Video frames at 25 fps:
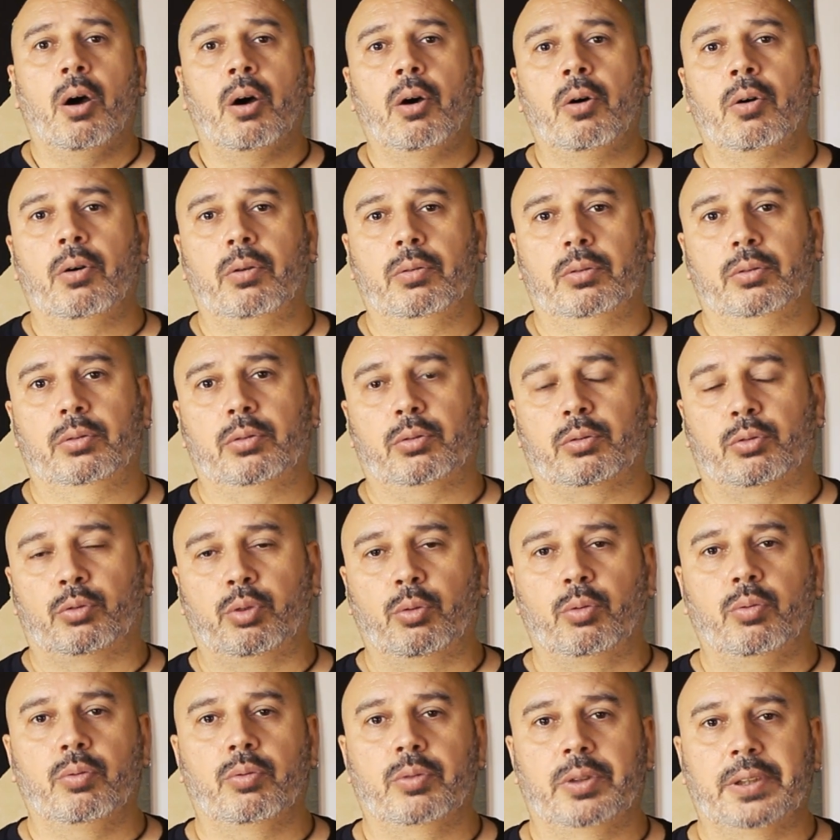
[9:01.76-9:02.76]
o
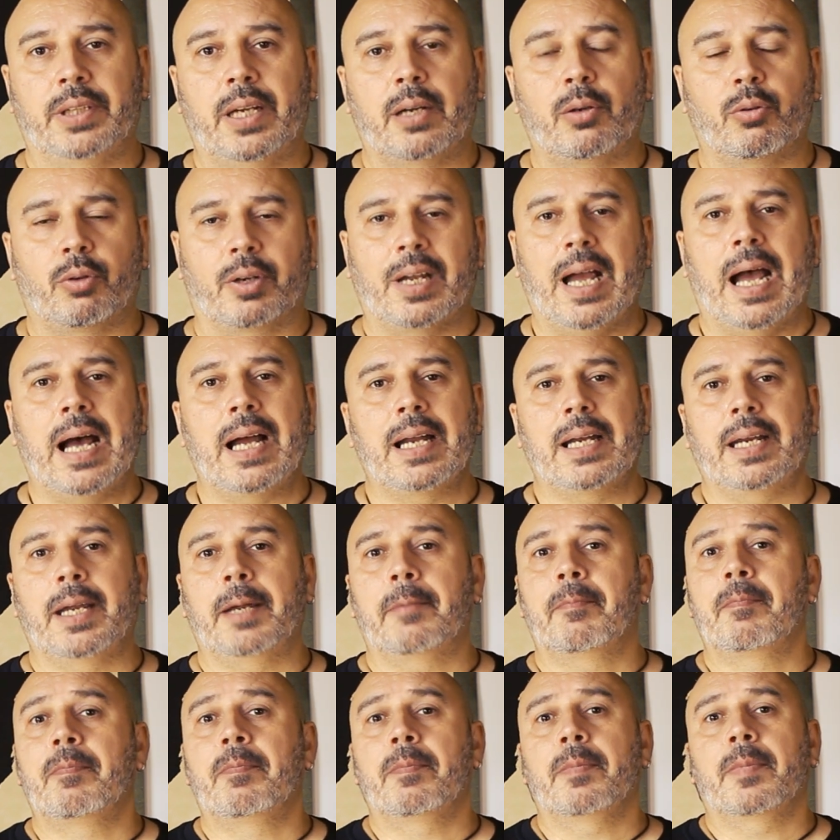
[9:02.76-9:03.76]
tu nel
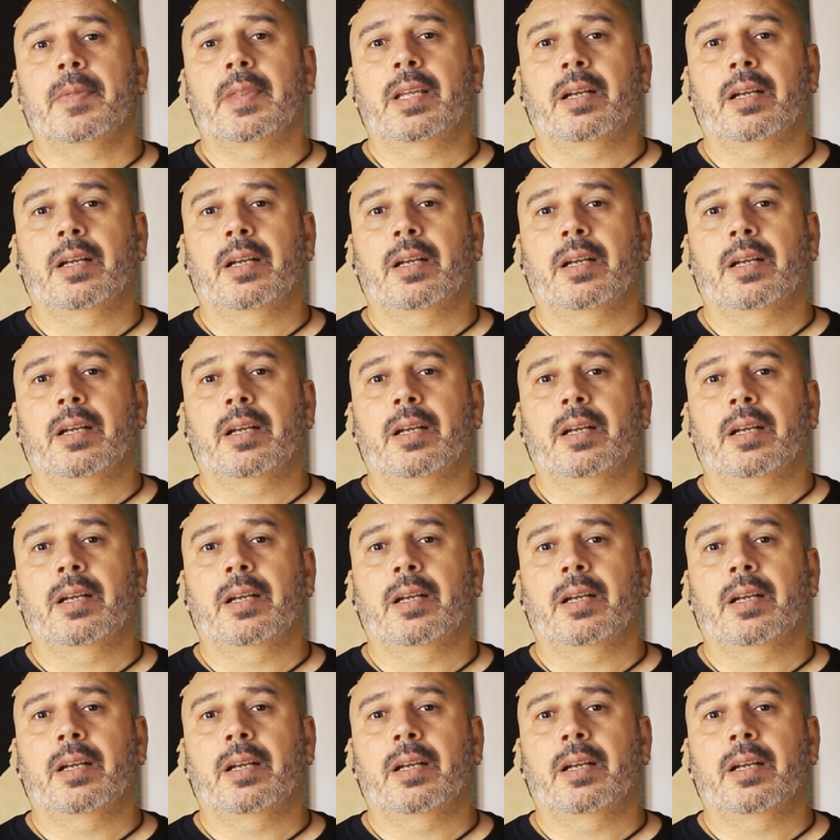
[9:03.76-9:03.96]
locale